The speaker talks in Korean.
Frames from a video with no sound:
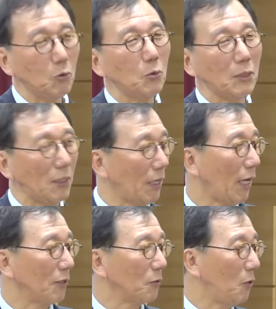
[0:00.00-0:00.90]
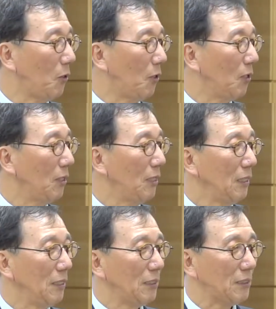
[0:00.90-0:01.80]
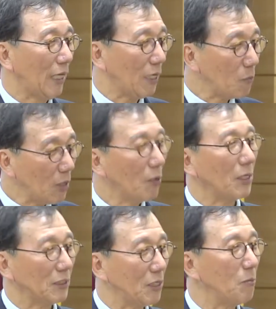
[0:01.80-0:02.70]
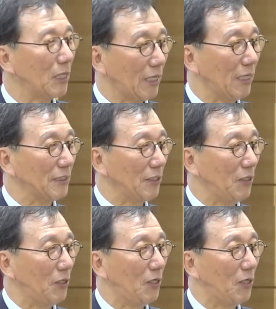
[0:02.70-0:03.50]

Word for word: 추적을 해가지고 사례별로 이렇게 설명을 해놨어요.